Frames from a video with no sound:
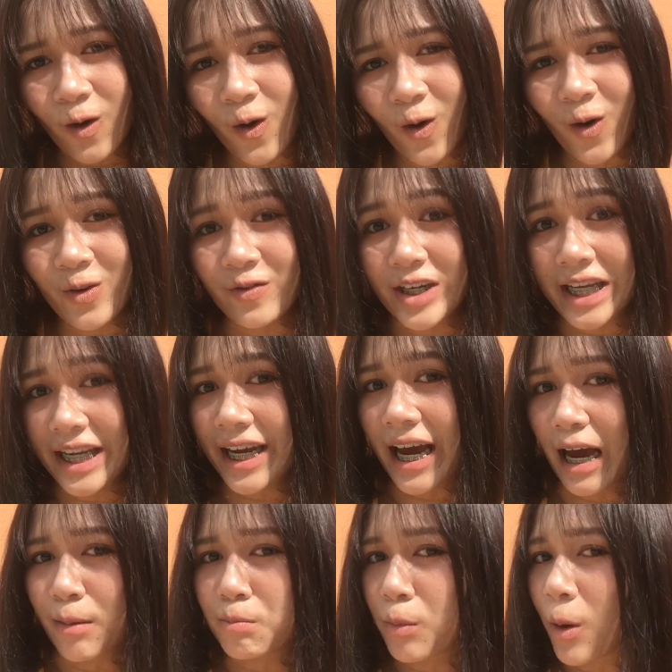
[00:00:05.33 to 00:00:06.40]
กคนวันนี้
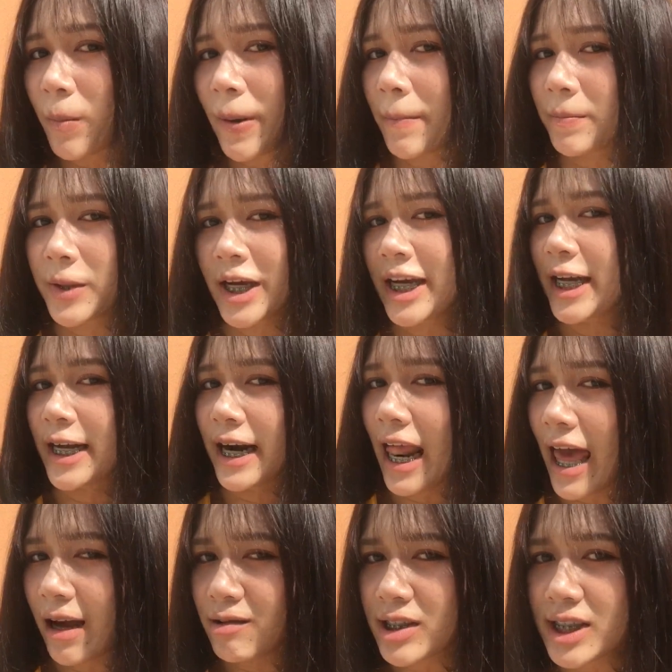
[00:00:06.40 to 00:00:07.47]
นะคะพบกับเนยอีก
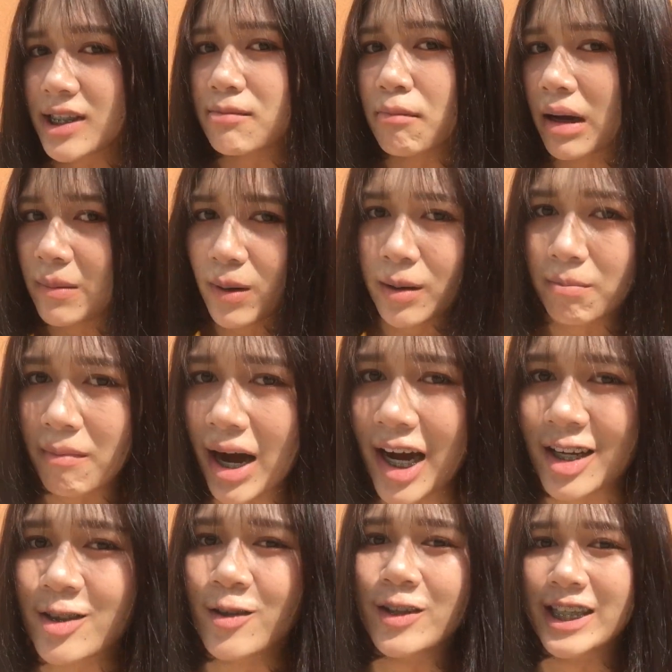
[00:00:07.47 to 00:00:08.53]
แล้วซึ่งมาบ่อยมา
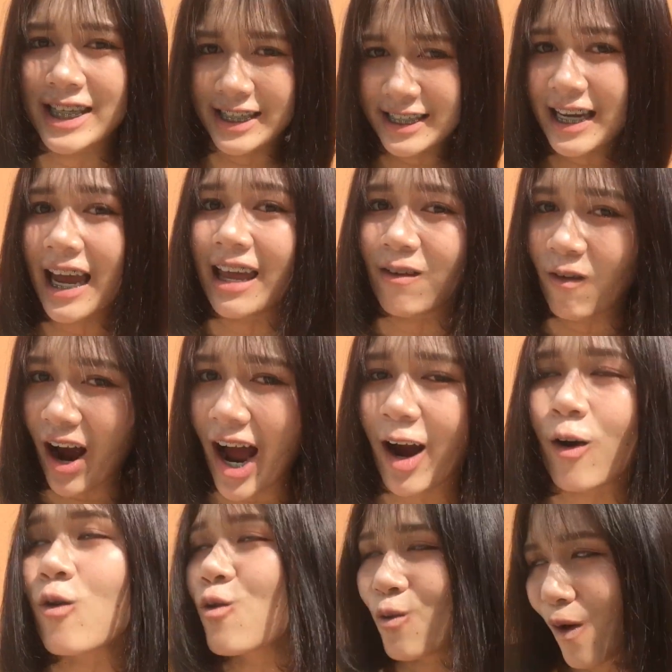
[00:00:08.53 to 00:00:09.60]
กช่วงนี้ใช่ว่าง
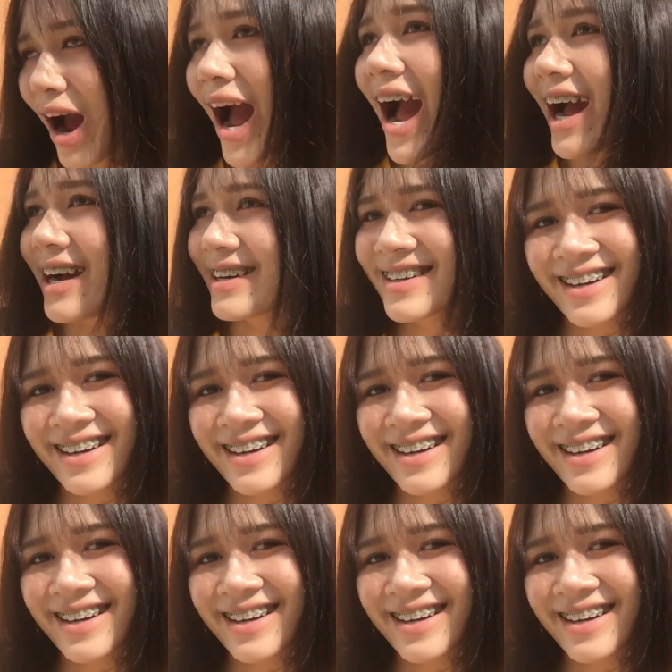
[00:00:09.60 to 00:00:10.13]
กูว่าง